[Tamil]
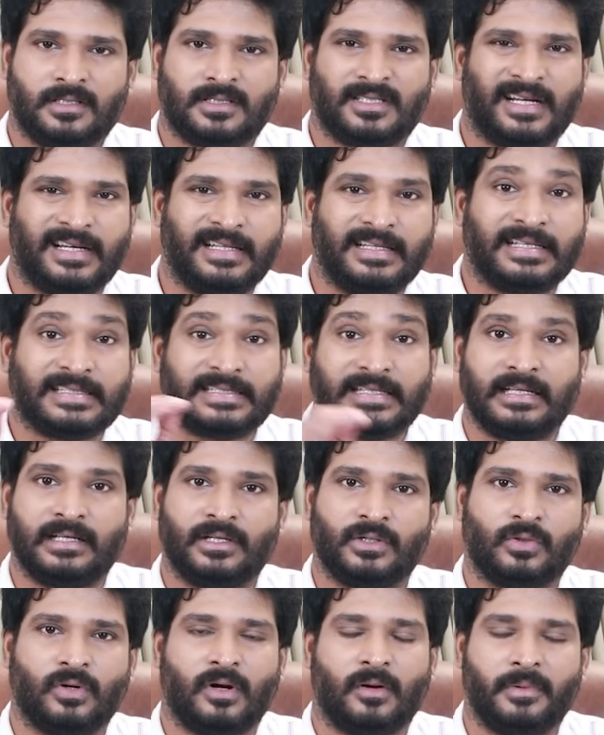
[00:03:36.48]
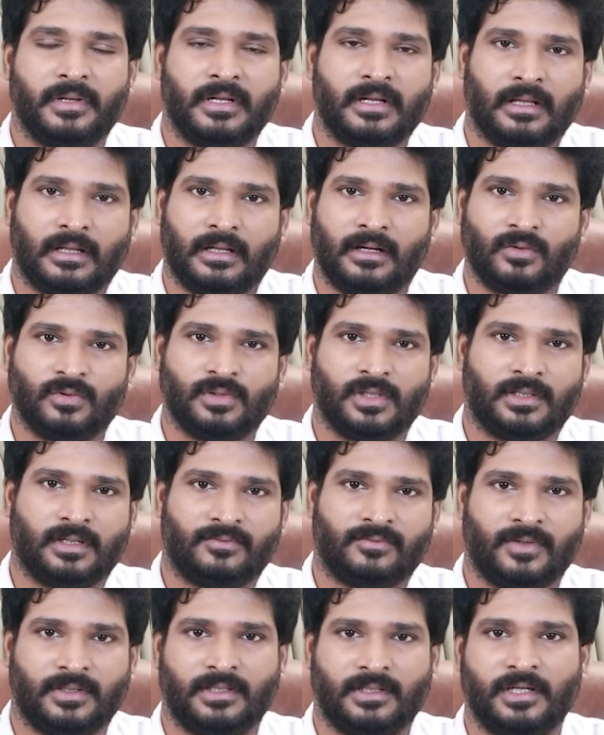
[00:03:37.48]
சனி தசையில் இருக்கும் அப்படின்னா கொஞ்சம்
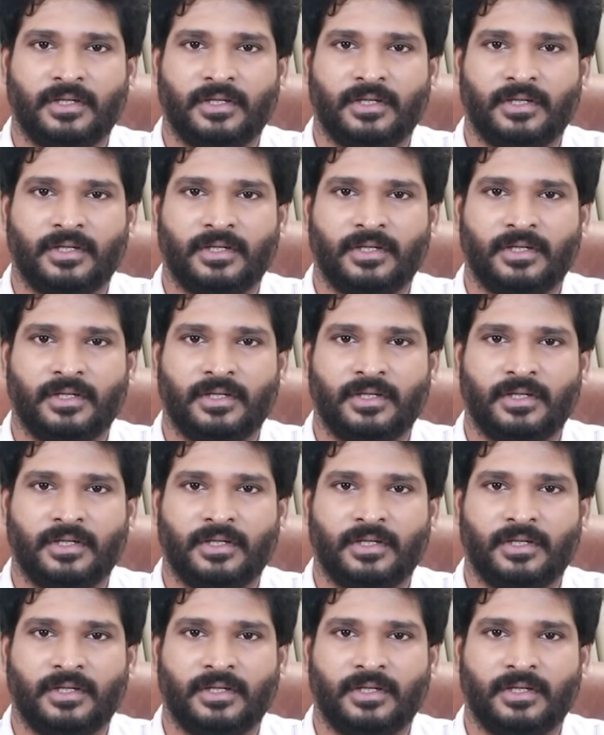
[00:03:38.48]
டஃப்பாக